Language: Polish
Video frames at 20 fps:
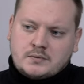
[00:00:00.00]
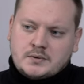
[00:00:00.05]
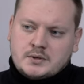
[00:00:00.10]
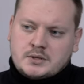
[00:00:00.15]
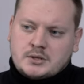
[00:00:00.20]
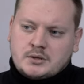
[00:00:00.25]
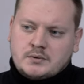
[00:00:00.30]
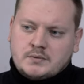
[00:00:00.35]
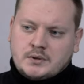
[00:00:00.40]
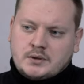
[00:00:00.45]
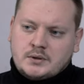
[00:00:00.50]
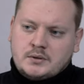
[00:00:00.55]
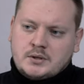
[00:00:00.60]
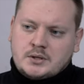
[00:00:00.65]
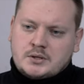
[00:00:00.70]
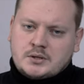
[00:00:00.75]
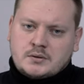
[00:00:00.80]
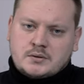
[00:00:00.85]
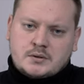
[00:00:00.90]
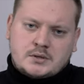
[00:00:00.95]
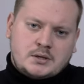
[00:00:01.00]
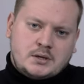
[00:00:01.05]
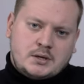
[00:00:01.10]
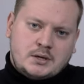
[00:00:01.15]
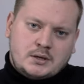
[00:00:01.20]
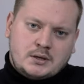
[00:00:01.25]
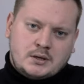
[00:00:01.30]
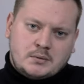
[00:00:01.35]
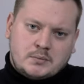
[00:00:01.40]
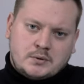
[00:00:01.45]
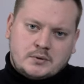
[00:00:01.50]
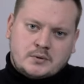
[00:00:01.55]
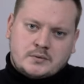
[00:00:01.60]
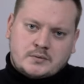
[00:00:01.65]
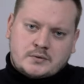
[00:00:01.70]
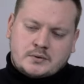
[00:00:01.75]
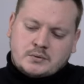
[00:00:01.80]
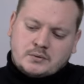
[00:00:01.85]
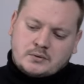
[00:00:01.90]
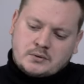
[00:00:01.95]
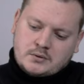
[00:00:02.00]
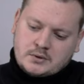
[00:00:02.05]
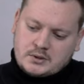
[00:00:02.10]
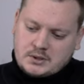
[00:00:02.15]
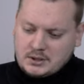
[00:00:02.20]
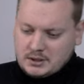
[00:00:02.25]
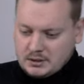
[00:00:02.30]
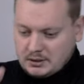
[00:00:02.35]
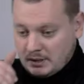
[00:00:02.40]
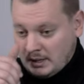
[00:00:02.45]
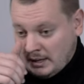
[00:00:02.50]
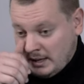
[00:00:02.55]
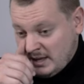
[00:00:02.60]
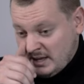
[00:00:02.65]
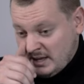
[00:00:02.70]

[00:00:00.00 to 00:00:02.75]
wojskowego niż Rosjanie, bo wśród Rosjan